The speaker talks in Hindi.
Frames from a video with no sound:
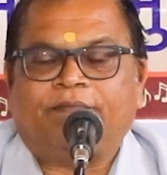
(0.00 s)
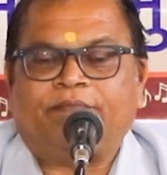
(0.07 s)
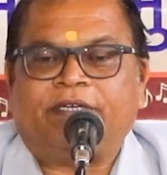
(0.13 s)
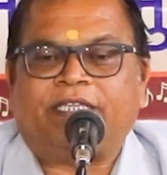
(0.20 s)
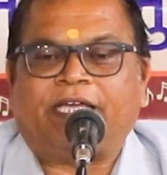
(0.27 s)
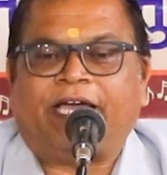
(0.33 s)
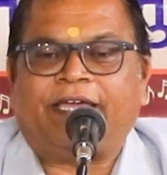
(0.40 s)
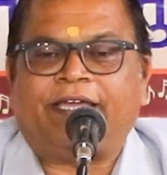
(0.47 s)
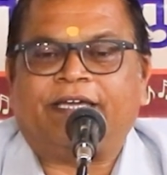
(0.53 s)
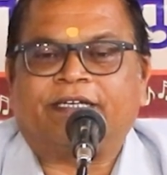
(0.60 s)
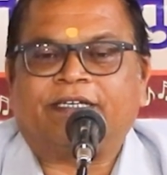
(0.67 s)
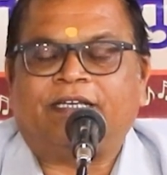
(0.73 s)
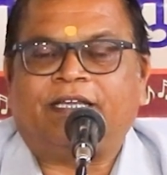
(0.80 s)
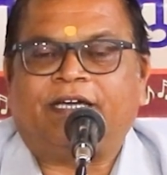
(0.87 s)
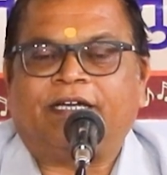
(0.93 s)

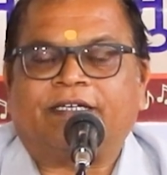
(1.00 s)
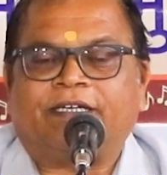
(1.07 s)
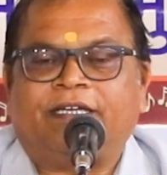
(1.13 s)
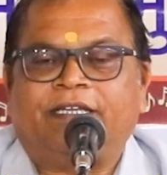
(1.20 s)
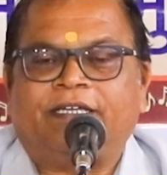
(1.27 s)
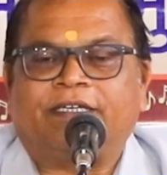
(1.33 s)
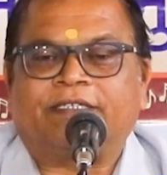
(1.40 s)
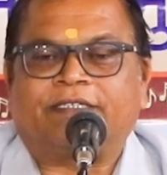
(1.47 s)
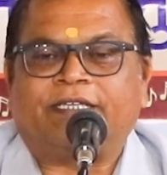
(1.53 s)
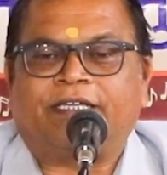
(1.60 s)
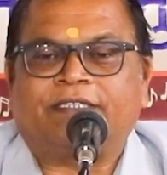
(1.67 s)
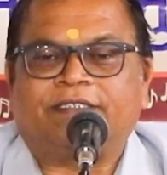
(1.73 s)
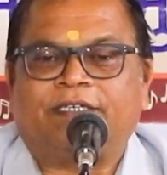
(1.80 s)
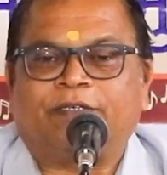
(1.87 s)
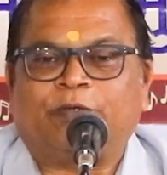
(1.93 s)
विधायक ला
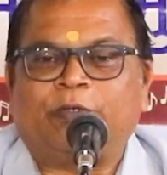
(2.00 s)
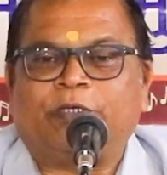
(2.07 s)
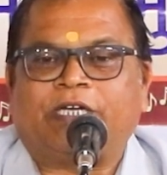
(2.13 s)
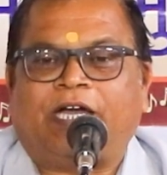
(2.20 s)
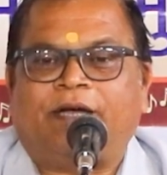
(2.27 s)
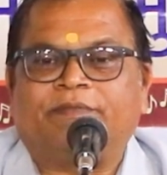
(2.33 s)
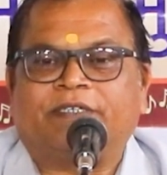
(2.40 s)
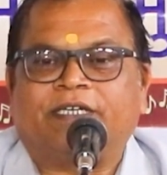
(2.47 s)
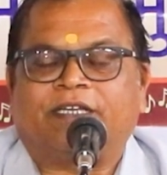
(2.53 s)
कलेक्टर से कोई काम